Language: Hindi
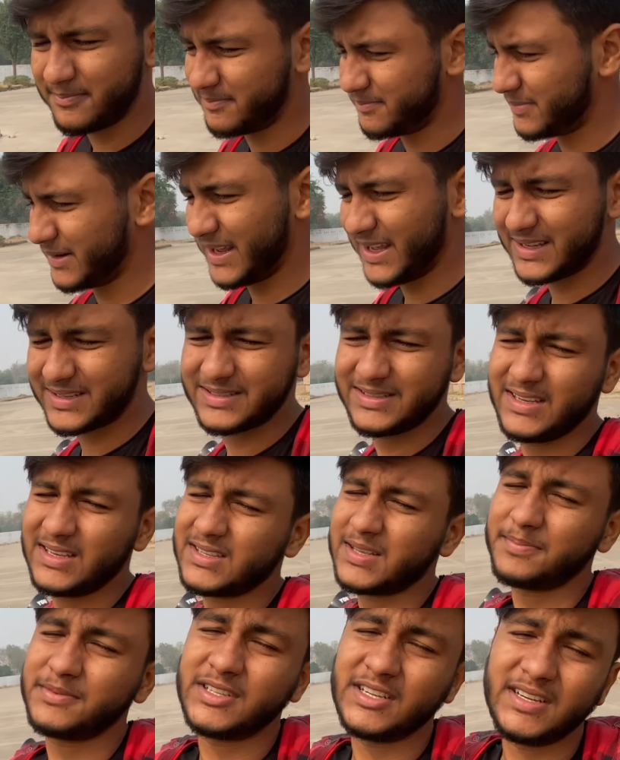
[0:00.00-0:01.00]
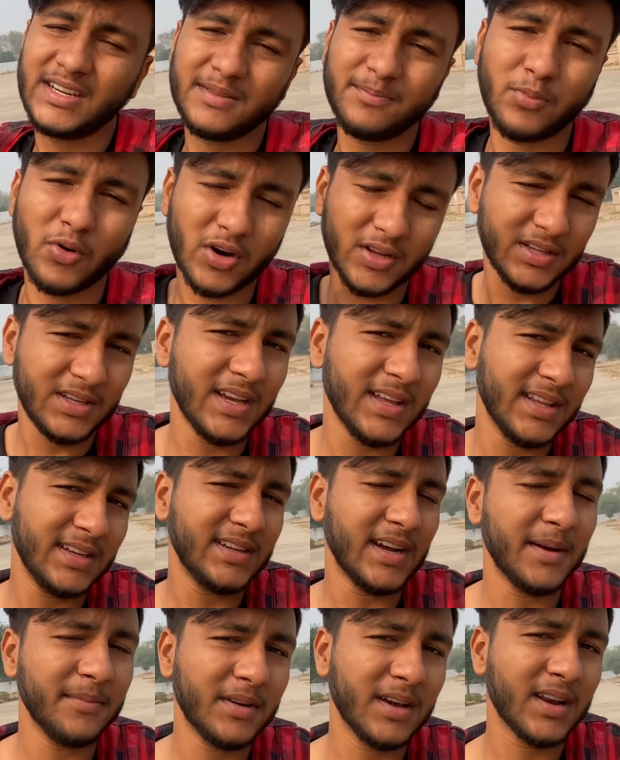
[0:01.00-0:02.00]
ब्रेक ये सब चीज़ें बहुत ही ज़्यादा
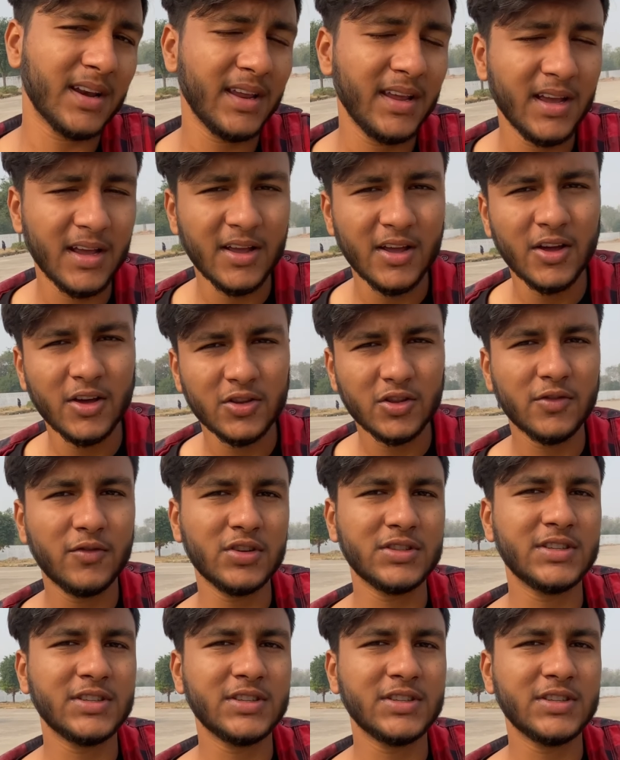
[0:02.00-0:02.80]
जाम कर रही हैं तो वो